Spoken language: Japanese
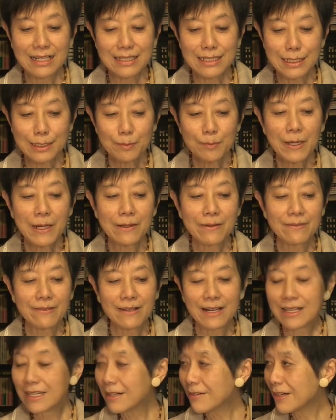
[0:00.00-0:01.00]
今
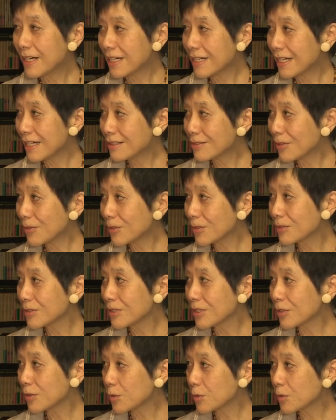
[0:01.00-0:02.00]
我々の
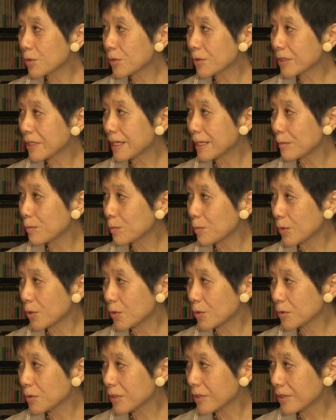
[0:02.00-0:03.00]
日本国憲
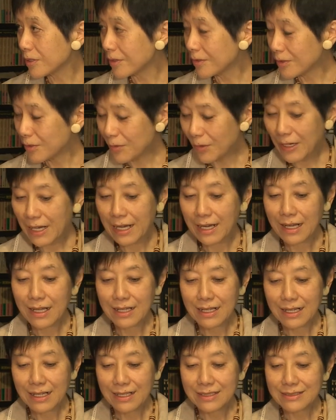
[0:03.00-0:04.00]
法っていうのは
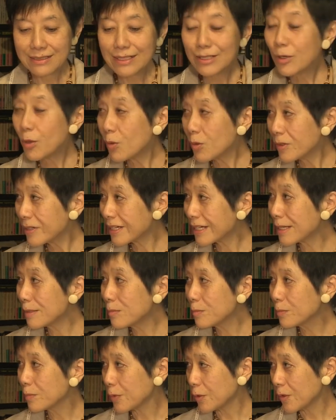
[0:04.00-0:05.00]
日本
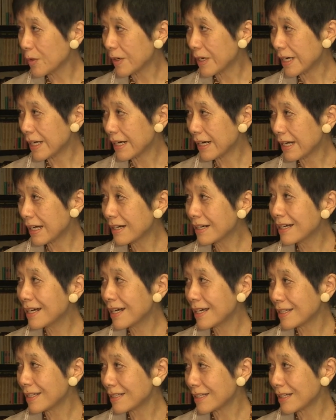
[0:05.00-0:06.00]
憲法から考
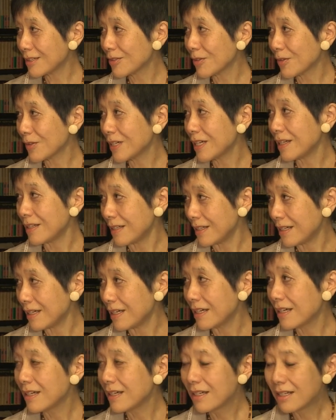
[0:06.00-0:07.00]
えた時
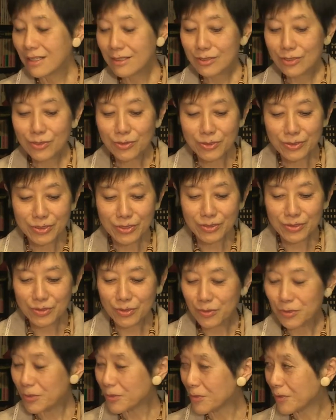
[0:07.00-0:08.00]
にどういう
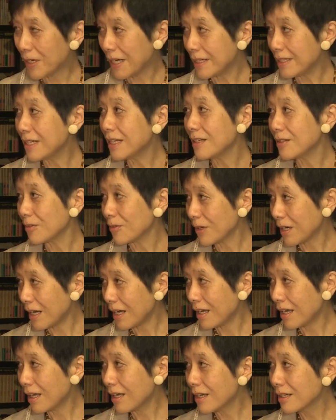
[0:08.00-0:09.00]
ところがいいの
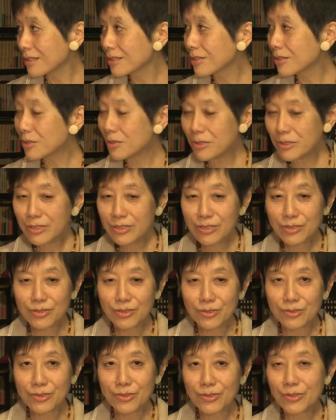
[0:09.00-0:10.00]
か、うん、どういう
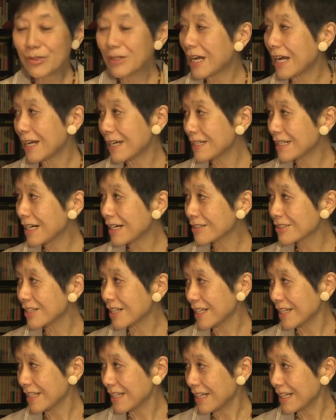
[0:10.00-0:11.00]
ところを変えなく
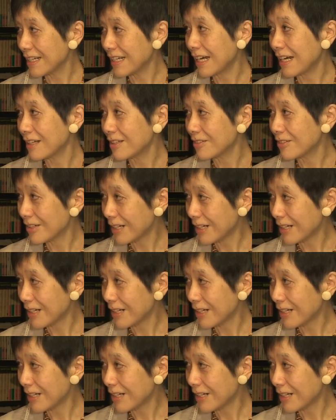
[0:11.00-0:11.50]
ちゃいけないの